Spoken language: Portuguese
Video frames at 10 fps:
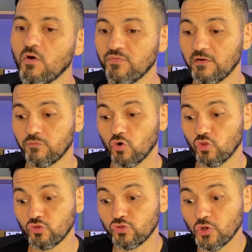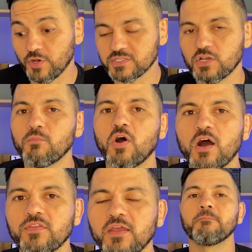ao favor do seu
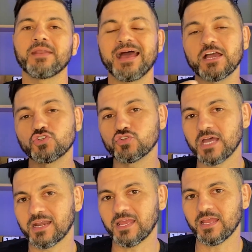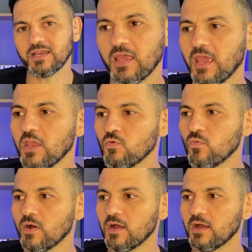border para ajudar ele em
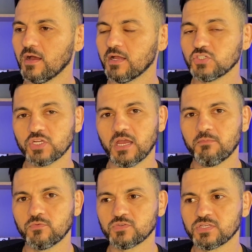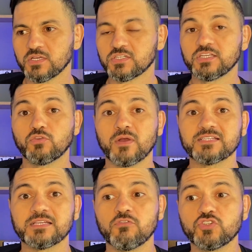uma, digamos,
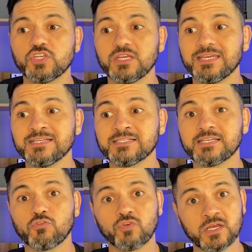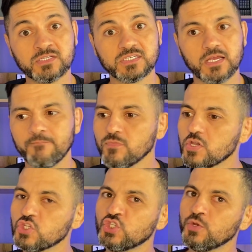situação de insegurança
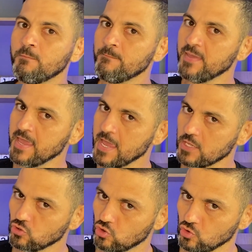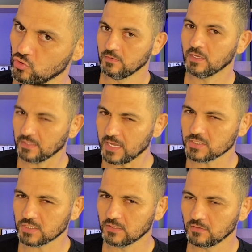de medo,
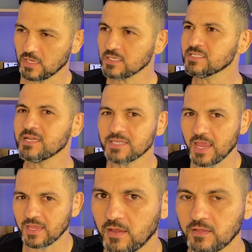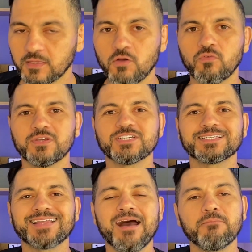entende? O que, você tem? Então,
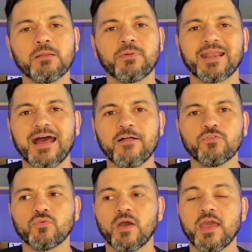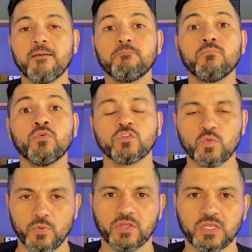estar preparado é
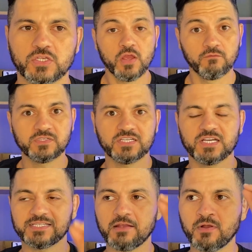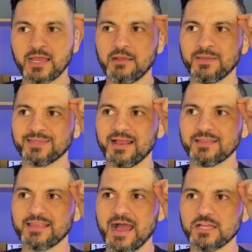muito importante. Você já sai com aquela
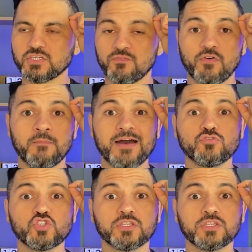mentalidade em formato de